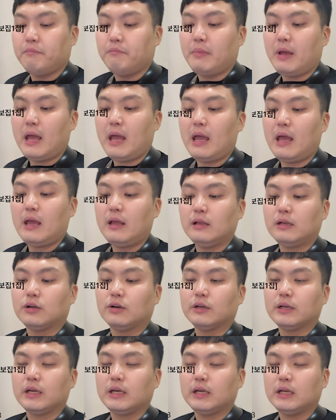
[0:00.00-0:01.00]
맨
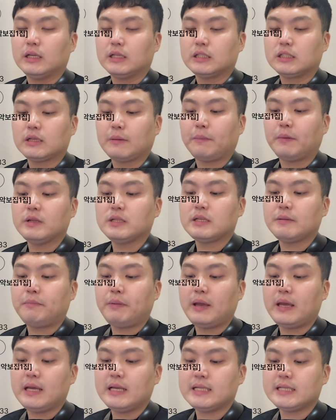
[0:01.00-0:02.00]
거기 첫 번째
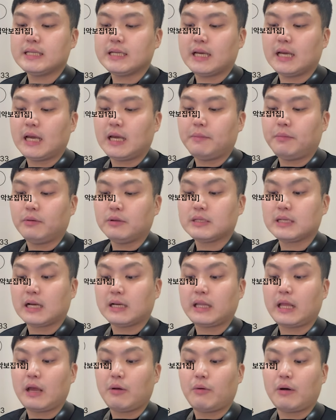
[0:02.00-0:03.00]
페이지에
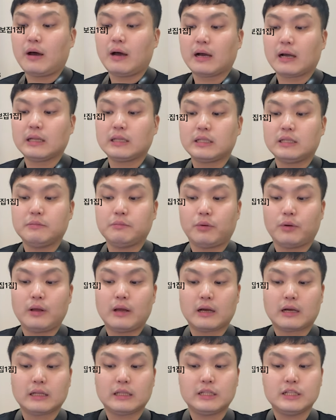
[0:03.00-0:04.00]
자네와 같은
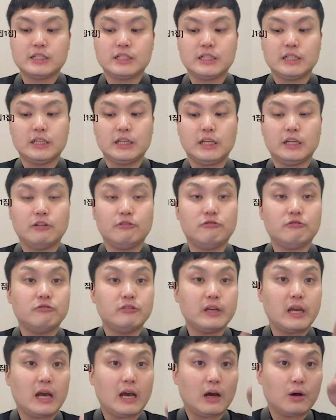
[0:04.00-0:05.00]
보약 같은
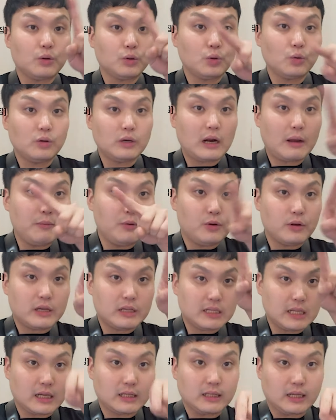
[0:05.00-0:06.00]
친구야 하고 동그라미 이렇게
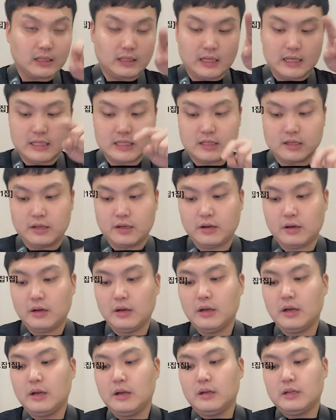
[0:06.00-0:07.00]
딱딱 돼 있어요.
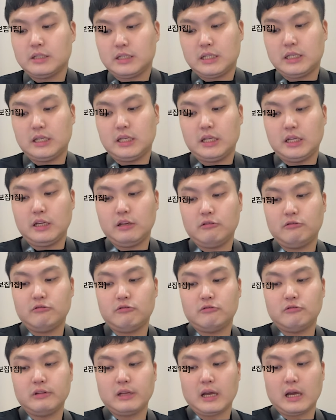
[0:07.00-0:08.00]

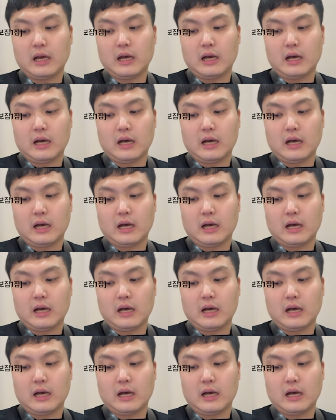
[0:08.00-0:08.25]
친구야